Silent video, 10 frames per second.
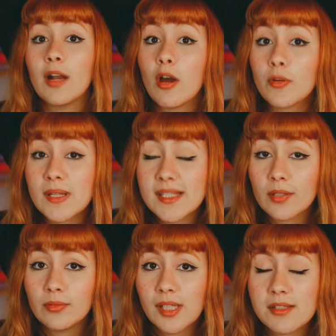Agora uma
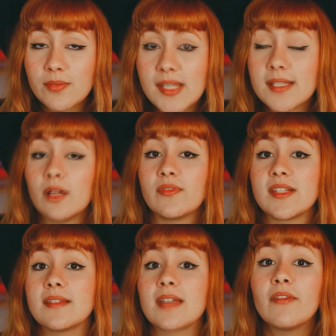segunda situação,
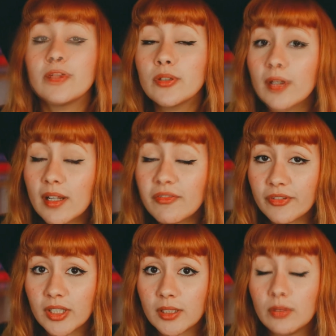você está
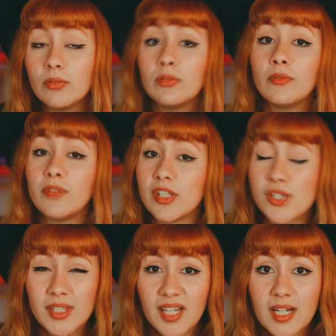fotografando no fim
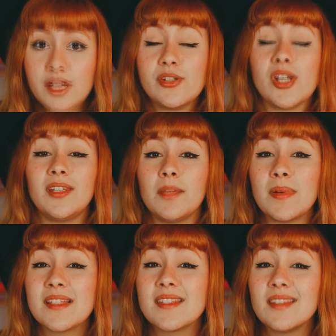de tarde, já tem
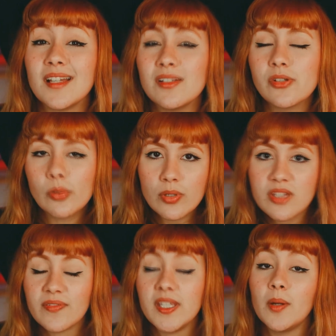bastante
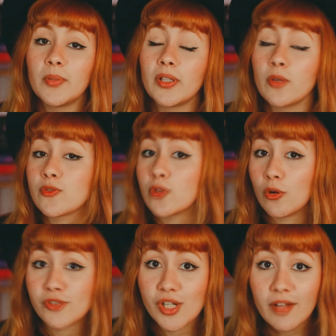luz fria porque o
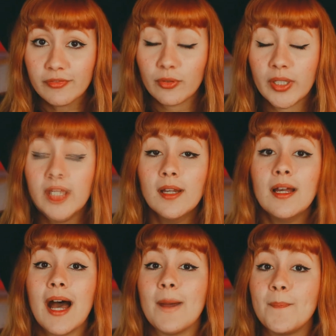sol já foi,
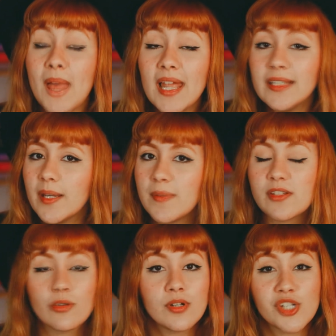a pele da
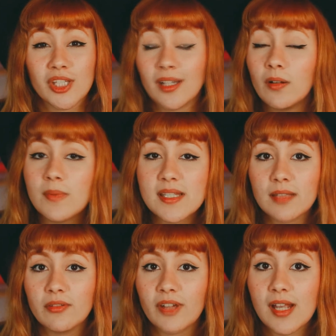pessoa já está
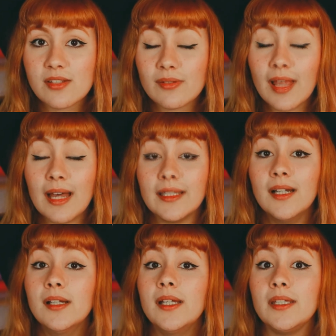começando a ficar
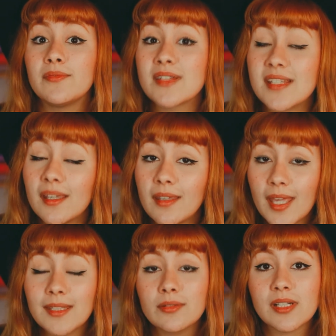azulada e você
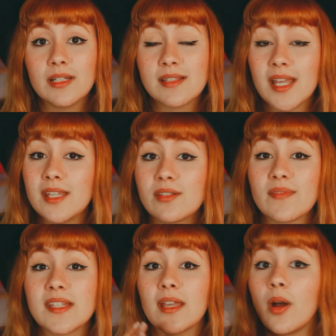quer neutralizar
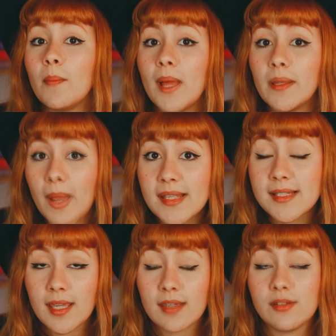isso, você quer uma pele
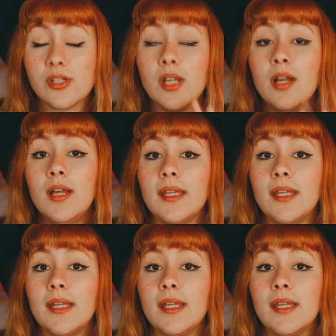mais quente.